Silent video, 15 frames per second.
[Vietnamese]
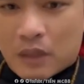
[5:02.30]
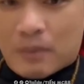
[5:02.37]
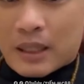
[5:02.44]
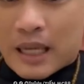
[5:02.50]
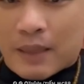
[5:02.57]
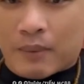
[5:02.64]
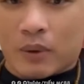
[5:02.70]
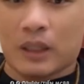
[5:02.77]
mà
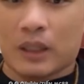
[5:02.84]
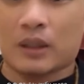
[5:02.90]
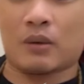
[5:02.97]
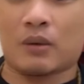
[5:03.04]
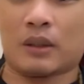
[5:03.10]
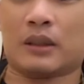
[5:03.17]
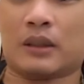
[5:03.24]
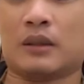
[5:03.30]
để mà nói
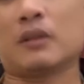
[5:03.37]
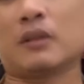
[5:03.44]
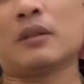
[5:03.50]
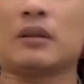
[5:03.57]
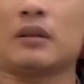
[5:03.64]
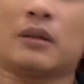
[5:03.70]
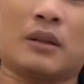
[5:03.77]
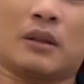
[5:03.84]
câu này
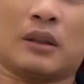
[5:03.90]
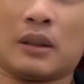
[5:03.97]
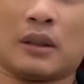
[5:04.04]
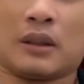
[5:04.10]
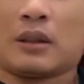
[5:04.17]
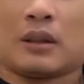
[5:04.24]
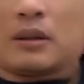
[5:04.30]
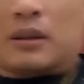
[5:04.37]

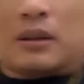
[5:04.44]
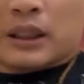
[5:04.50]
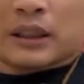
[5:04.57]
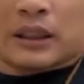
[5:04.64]
lịch